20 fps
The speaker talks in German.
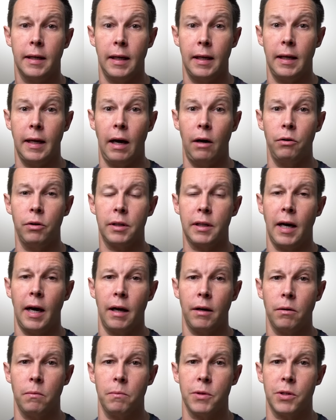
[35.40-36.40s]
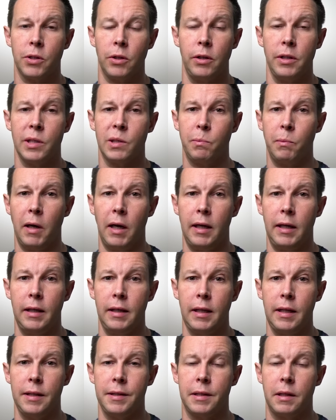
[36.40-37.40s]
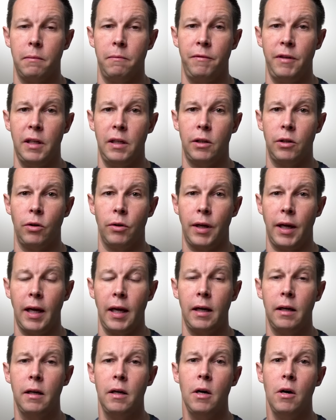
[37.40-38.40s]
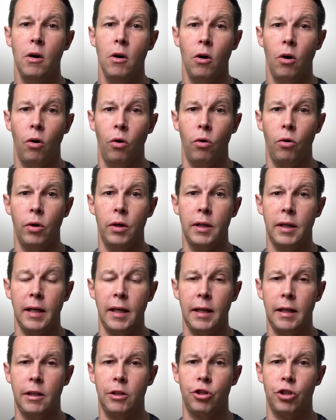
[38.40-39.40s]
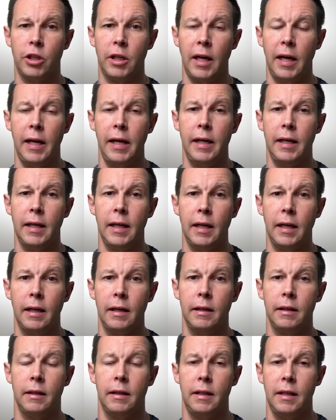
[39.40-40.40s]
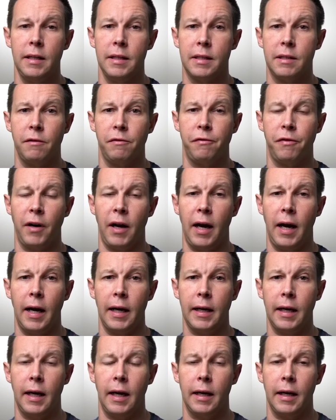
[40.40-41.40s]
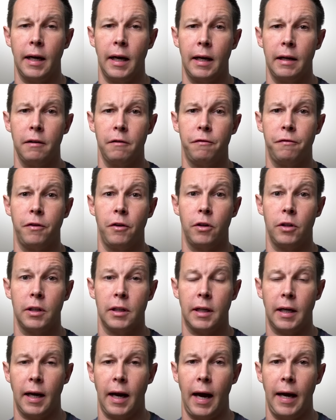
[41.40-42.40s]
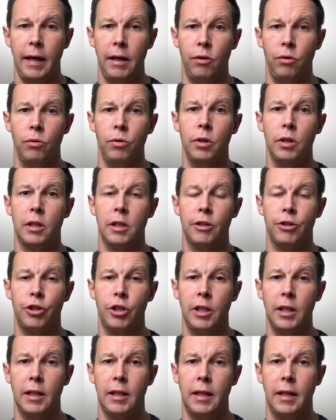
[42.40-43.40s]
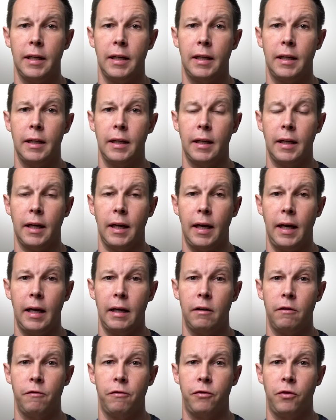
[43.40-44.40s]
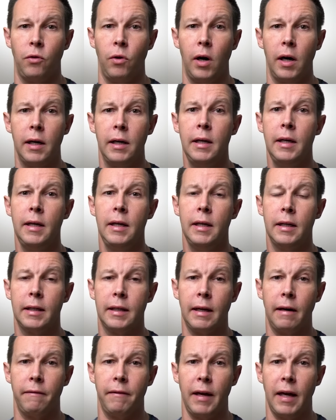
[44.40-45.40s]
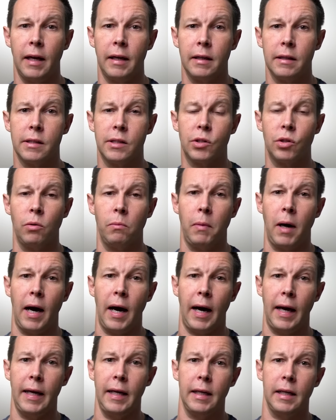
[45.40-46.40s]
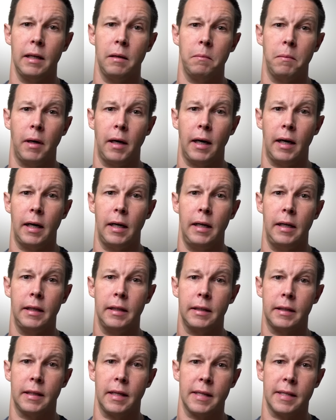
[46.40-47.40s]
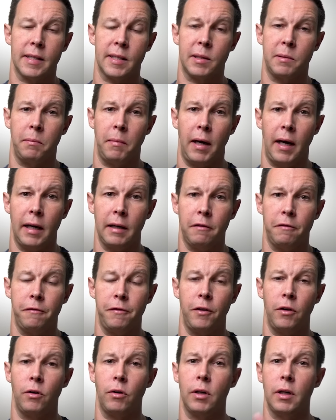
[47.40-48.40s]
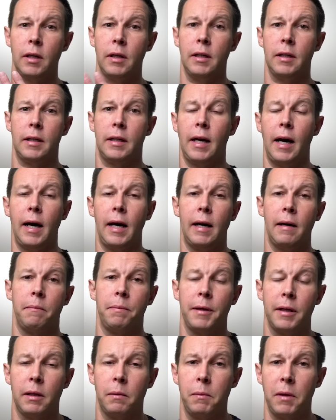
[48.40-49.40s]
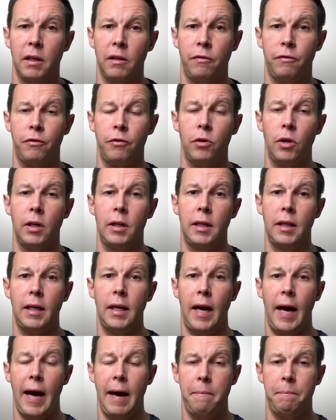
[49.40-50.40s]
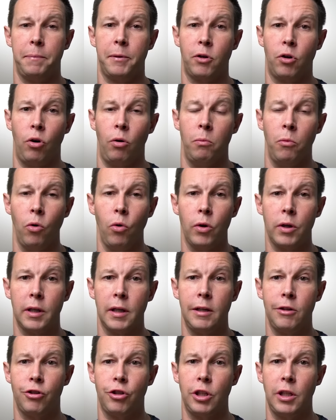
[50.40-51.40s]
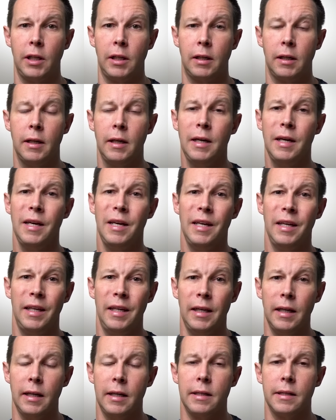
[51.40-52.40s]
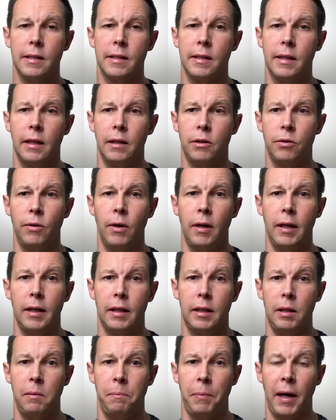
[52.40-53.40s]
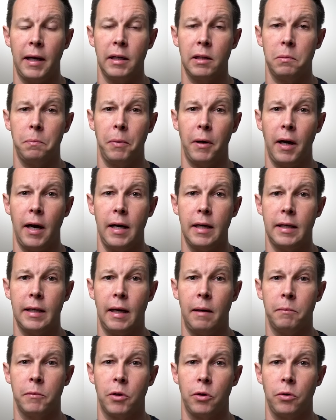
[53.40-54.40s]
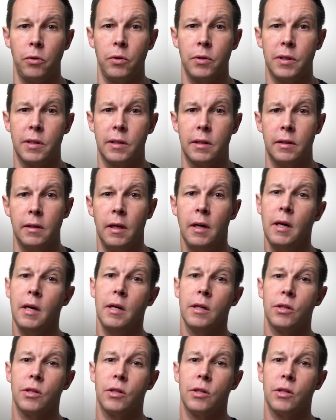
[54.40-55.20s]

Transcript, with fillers: Genau darum soll es mal in diesem Video gehen und ich stelle dir diese Frage anhand von drei unterschiedlichen Geräten vor. Da wäre zum einen mal das Smartphone. Da habe ich mich für die App Komoot entschieden. Hier ist natürlich die Bandbreite am größten.